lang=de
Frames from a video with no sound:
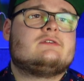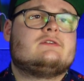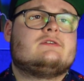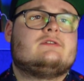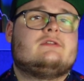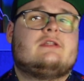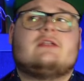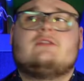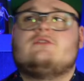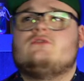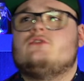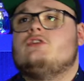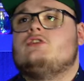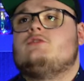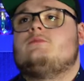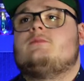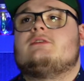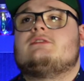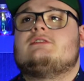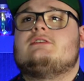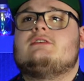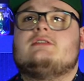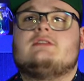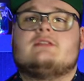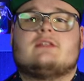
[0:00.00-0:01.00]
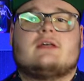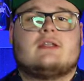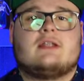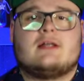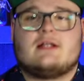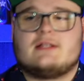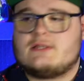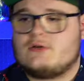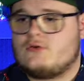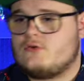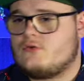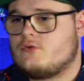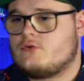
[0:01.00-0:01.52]
äh, natürlich passieren dann
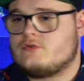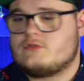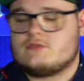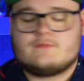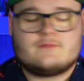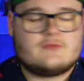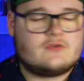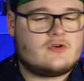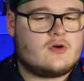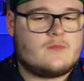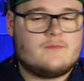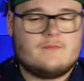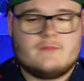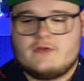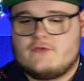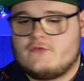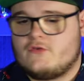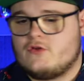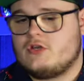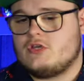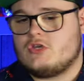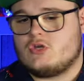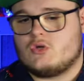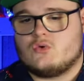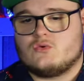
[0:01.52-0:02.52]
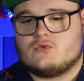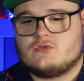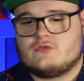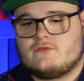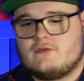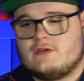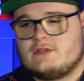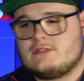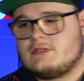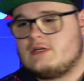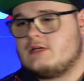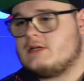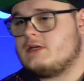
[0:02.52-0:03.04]
halt auch, sie bekommen mit von den
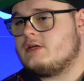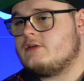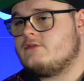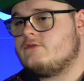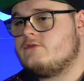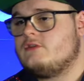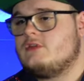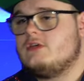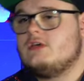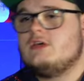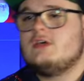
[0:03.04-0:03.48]
Ghostface-Angriffen